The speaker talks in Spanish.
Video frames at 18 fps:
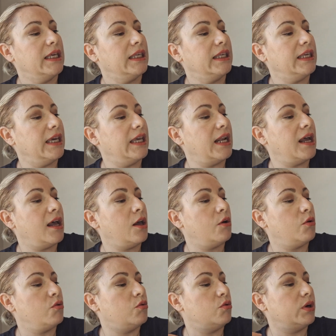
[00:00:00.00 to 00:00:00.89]
y
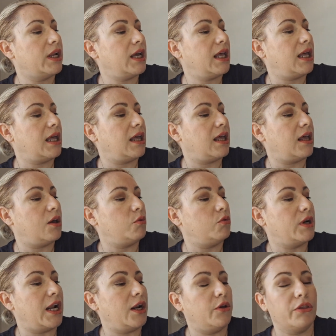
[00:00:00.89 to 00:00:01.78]
era una,
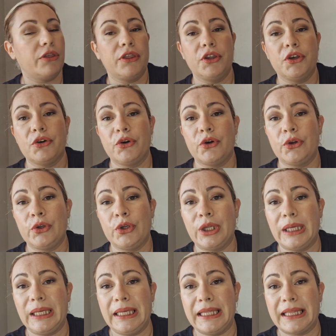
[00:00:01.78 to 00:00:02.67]
una
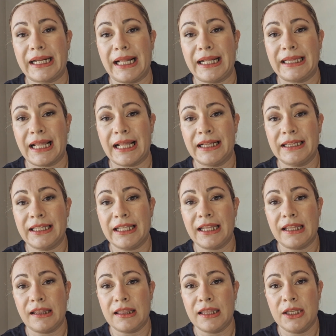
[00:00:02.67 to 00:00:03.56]
loción hidratante
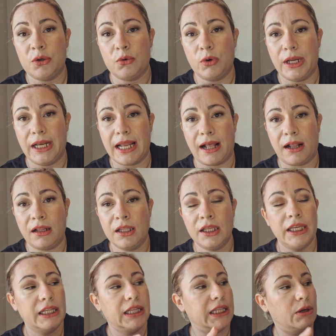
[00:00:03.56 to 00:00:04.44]
de ciruela,
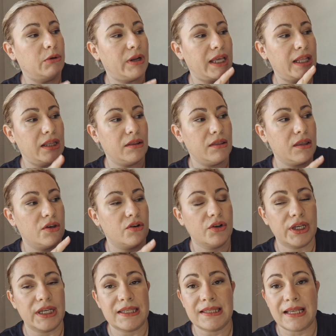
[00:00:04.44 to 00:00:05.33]
de una
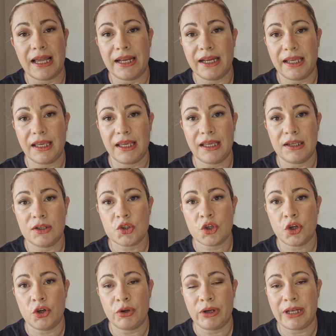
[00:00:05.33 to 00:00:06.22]
edición que sale
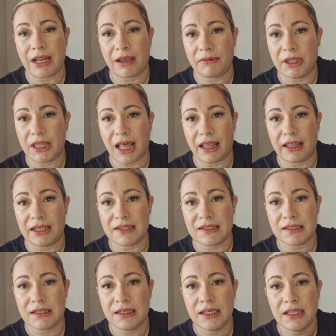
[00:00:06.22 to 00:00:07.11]
solo en
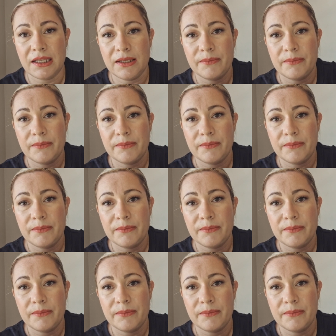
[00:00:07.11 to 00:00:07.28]
Navidades.